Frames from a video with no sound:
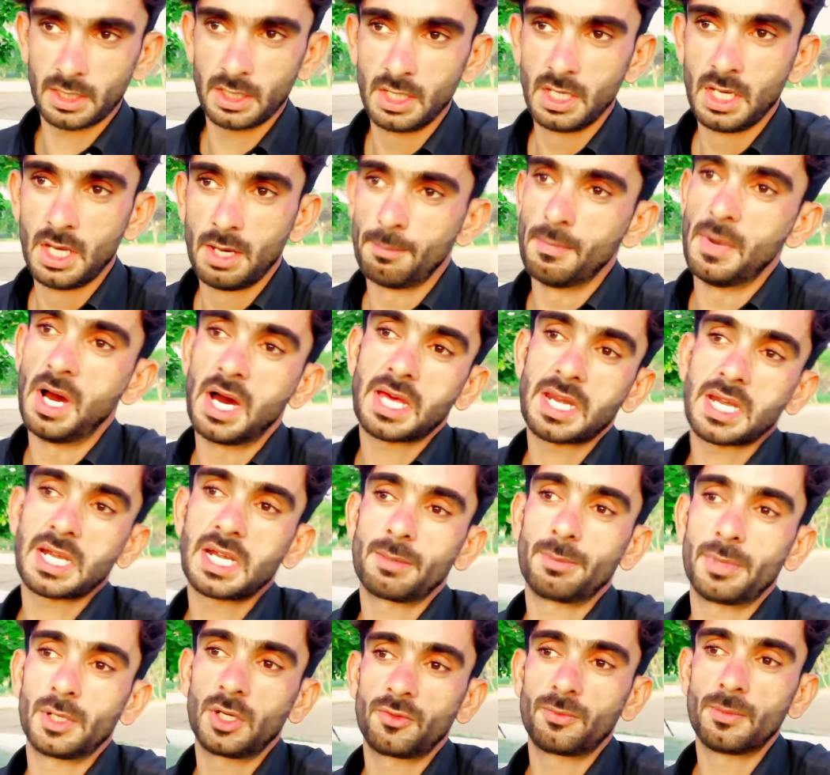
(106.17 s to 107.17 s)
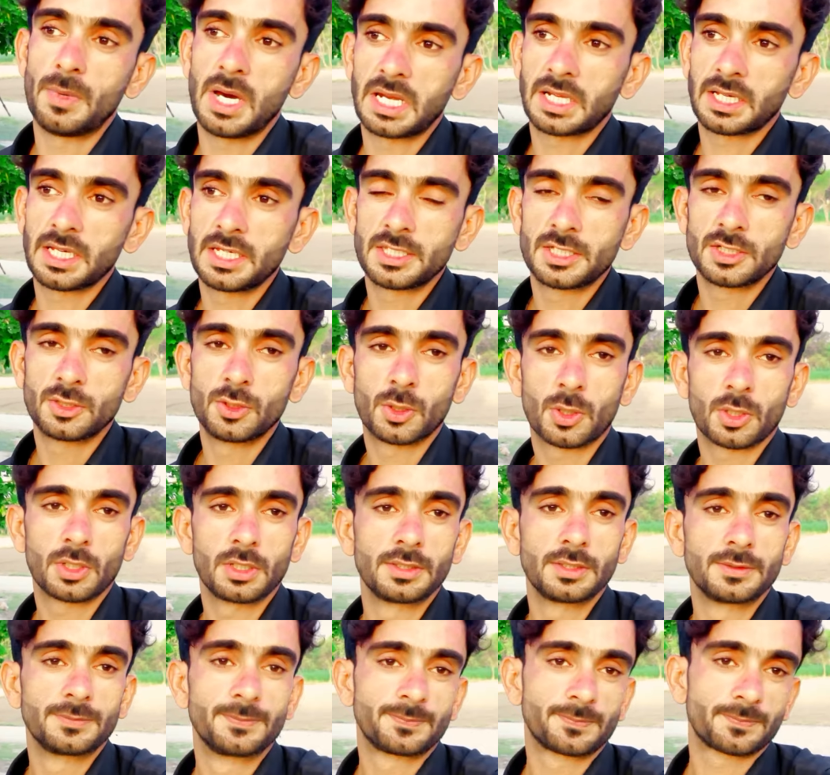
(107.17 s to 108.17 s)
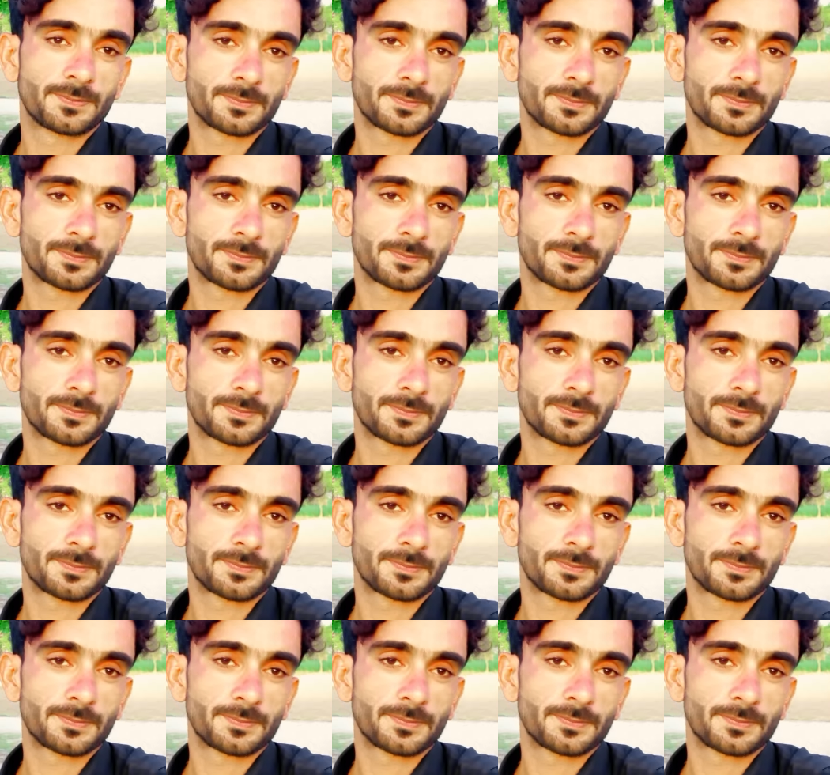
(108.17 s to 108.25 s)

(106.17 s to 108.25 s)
ना बहर वाला बल्ब बाल गई जी रोई